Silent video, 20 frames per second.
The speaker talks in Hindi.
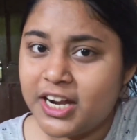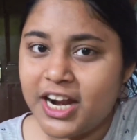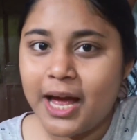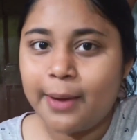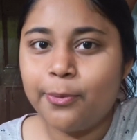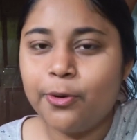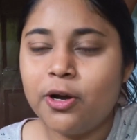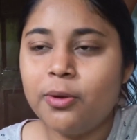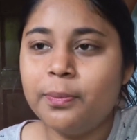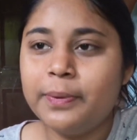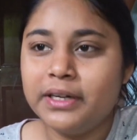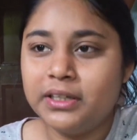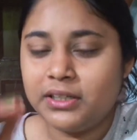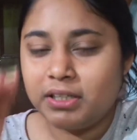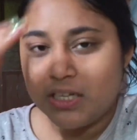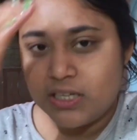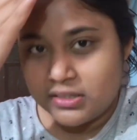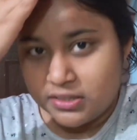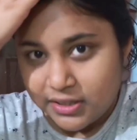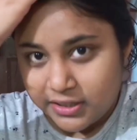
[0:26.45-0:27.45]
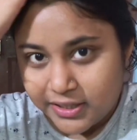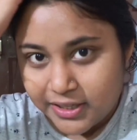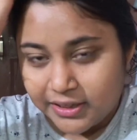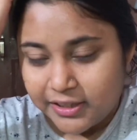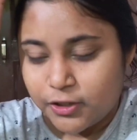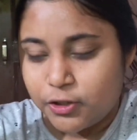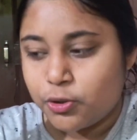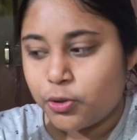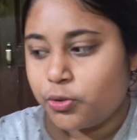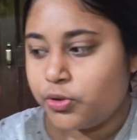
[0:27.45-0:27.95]
खराब होगा बट इससे
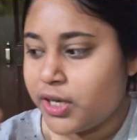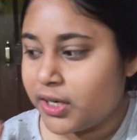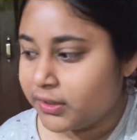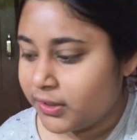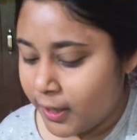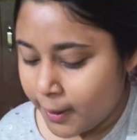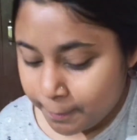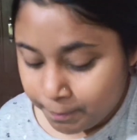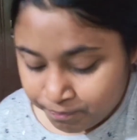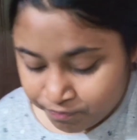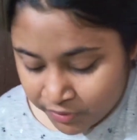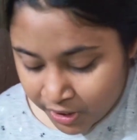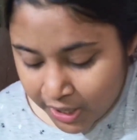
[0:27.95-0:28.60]
जल्दी छूट जाता है